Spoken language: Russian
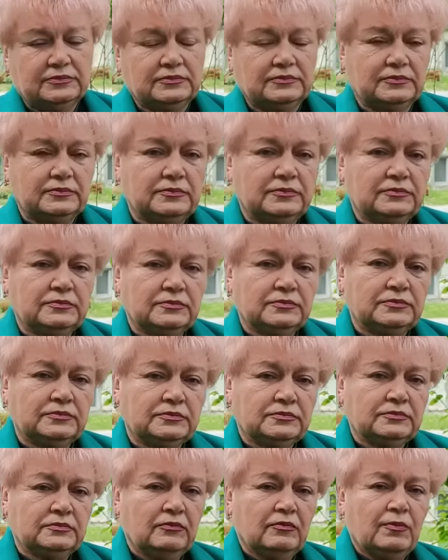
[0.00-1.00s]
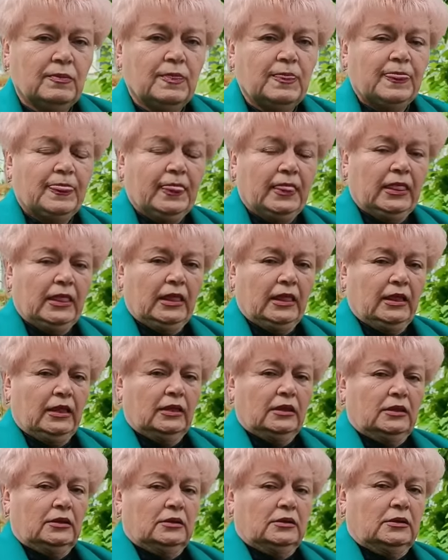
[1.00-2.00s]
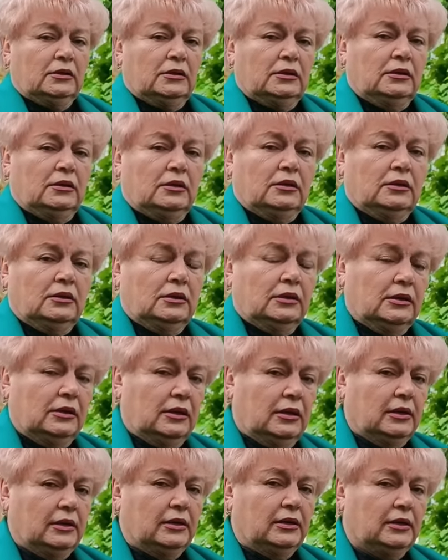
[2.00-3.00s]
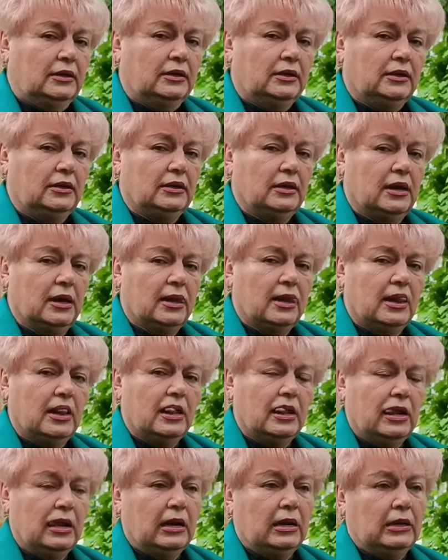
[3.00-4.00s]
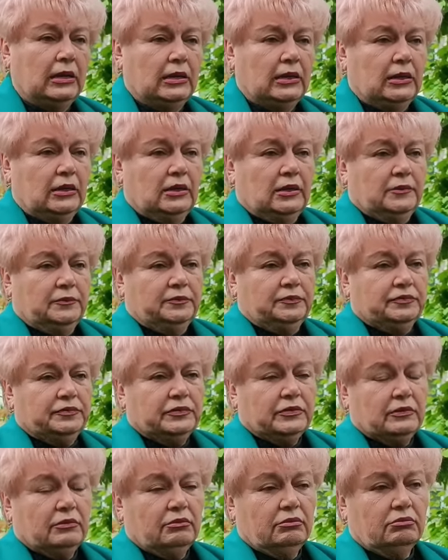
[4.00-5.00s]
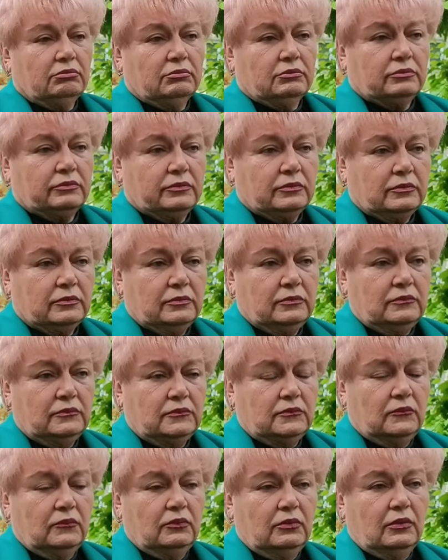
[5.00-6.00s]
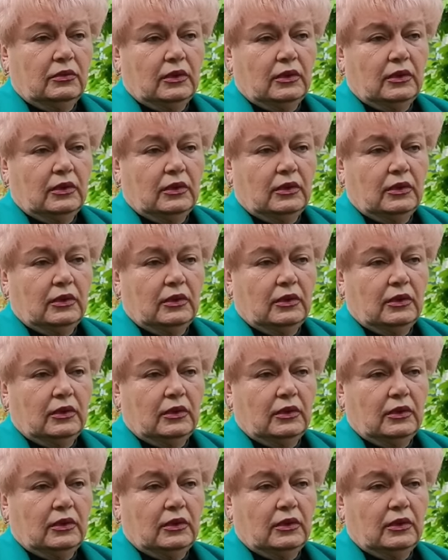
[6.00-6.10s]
Есть ли данные, э, даже если они не подтвержденные, о задержаниях э, членов вот э, партии?